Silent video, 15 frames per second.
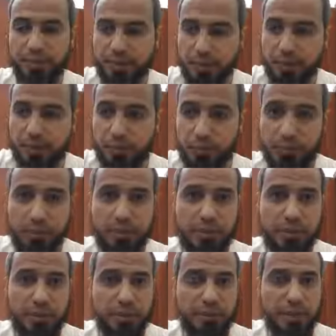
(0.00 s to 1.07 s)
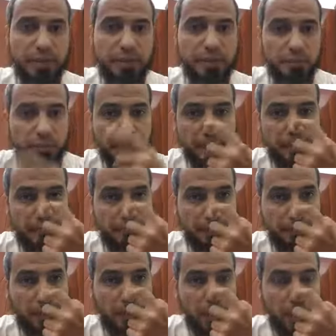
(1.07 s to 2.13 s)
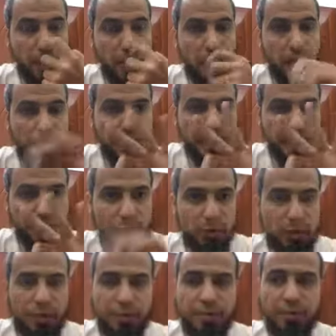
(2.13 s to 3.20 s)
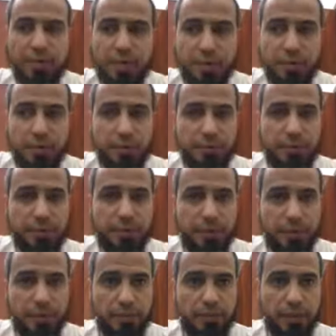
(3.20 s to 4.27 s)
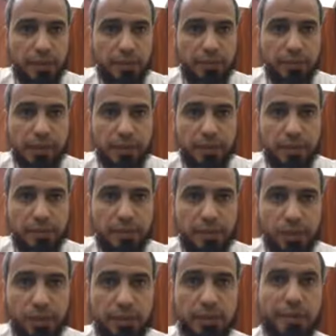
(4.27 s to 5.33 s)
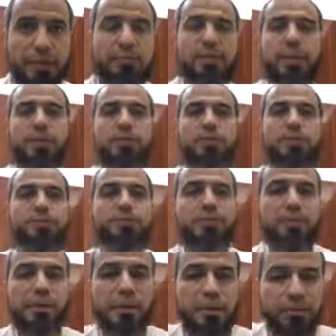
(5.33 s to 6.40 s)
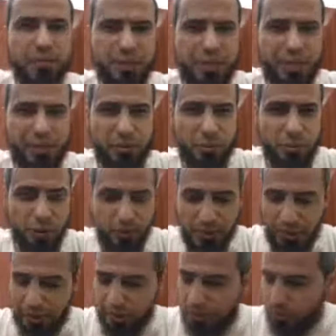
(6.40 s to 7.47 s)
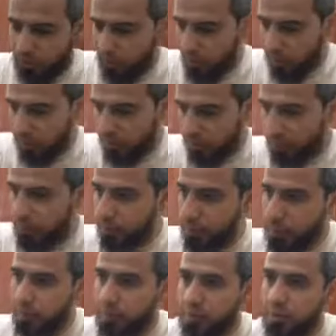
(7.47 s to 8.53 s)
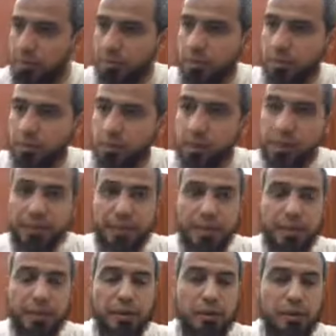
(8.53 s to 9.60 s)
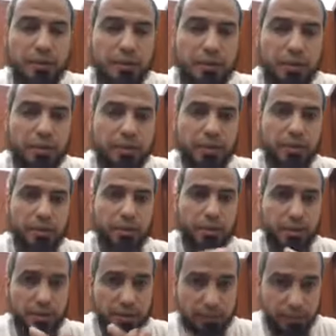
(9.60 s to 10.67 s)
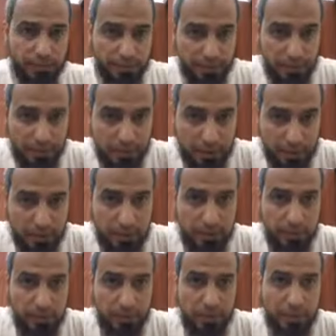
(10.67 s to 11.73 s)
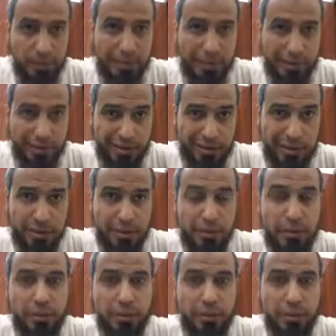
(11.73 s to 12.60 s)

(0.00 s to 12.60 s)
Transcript: الرحمن الرحيم السلام عليكم ده الفيديو رقم ثلاثة في الموضوع بتاع التشخيص اتكلمت عنه مش هيكون طويل هيكون قصير لأن هو الفكرة اللي ناقصة فكرة قصيرة بالنسبة لموضوع الهيراركي